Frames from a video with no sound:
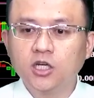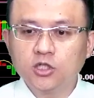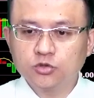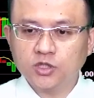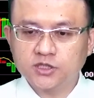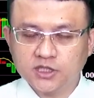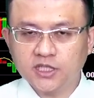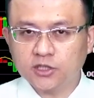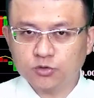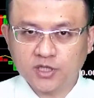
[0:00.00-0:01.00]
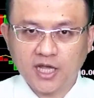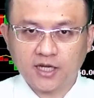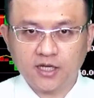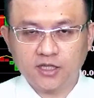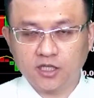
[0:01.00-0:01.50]
所以今年最大的
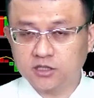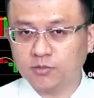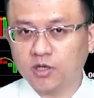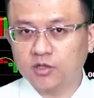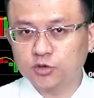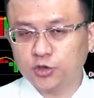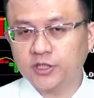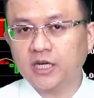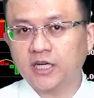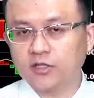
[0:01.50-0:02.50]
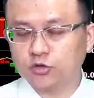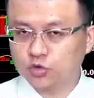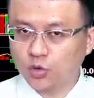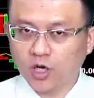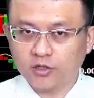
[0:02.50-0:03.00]
课题是什么？去杠杆，
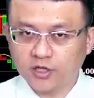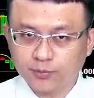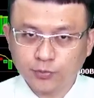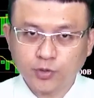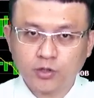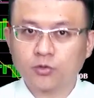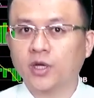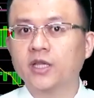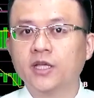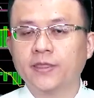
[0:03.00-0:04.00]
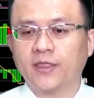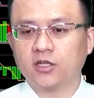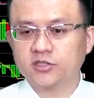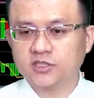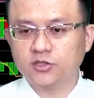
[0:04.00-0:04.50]
做好你的部位控管，然后
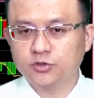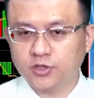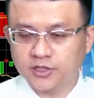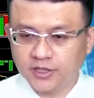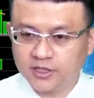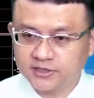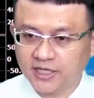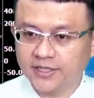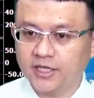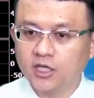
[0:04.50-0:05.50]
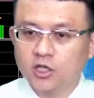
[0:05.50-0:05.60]
慎选你的产业。